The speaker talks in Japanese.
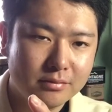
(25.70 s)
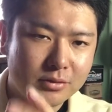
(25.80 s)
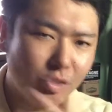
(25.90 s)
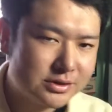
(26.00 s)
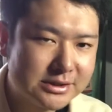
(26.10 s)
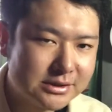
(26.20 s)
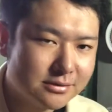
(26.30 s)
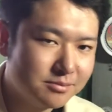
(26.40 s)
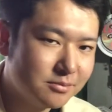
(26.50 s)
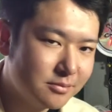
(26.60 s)
どっ
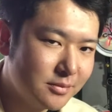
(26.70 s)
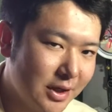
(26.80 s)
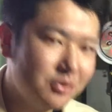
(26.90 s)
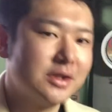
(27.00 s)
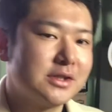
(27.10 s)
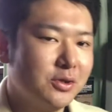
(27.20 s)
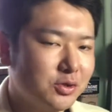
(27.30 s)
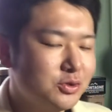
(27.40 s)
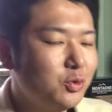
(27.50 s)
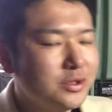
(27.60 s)
ちってあるんですけど、
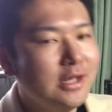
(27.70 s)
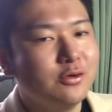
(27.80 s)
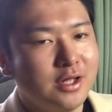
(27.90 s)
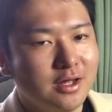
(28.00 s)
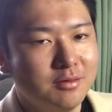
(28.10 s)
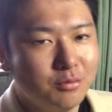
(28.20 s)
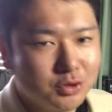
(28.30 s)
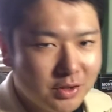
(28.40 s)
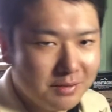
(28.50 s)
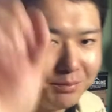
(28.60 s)
その答えをね、
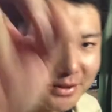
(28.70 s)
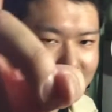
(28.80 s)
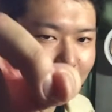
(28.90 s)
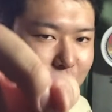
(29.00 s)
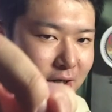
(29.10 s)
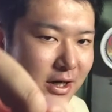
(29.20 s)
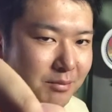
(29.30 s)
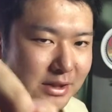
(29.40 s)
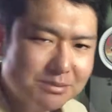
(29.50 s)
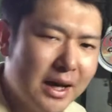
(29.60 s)
僕は一発で答えられ
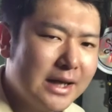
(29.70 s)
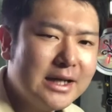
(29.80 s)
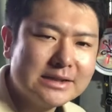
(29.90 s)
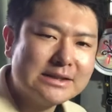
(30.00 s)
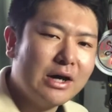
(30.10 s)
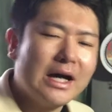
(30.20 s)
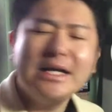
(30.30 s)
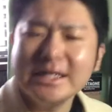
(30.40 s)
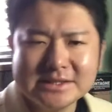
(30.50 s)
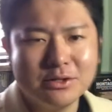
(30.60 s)
ます。まあ、ありがちな、あり
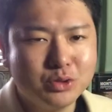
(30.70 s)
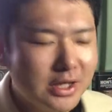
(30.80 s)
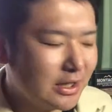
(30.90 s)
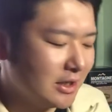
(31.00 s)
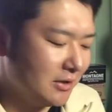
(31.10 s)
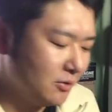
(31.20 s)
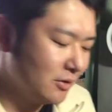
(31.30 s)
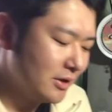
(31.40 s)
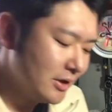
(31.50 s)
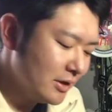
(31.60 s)
がちな答えなんだけ
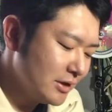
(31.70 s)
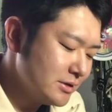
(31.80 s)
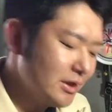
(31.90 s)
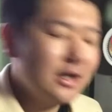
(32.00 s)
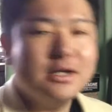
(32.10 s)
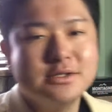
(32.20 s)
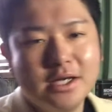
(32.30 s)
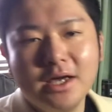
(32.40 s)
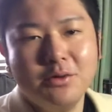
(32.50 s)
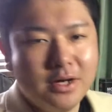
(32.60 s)
ど、正解、
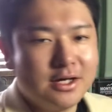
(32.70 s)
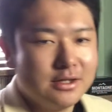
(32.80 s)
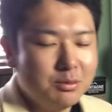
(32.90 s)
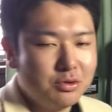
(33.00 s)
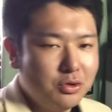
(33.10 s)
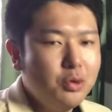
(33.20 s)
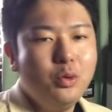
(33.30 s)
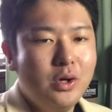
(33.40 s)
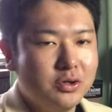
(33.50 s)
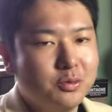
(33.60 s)
正解は多分両
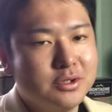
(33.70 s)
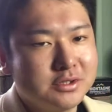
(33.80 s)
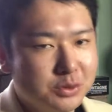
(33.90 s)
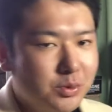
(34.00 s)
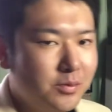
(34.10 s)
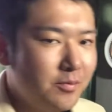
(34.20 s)
方だと思うんですよ。